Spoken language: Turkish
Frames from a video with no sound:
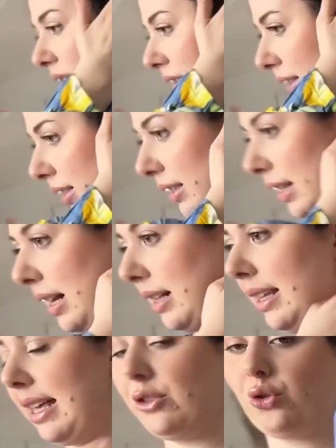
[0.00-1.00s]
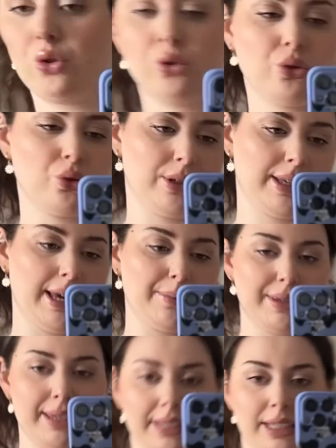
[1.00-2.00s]
arasında herhalde en çok şu iki
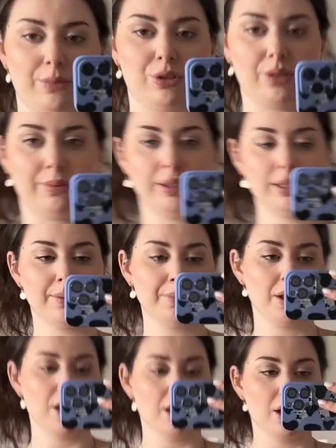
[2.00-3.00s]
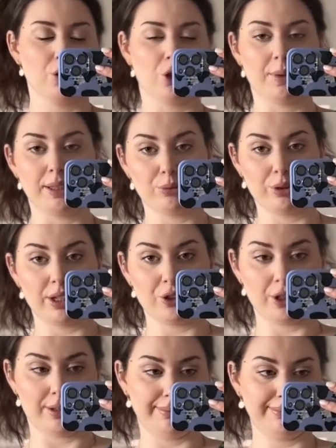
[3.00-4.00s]
elbise giymişimdir. Normalde burayı
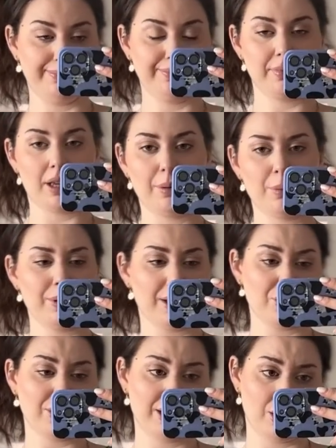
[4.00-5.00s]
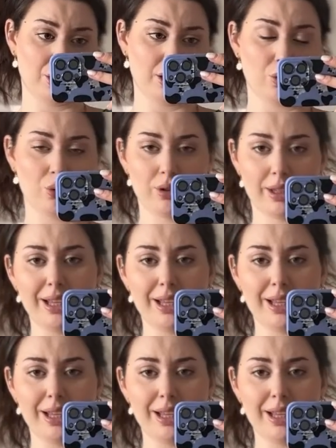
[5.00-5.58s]
açarım. Ama birazcık kırışık o yüzden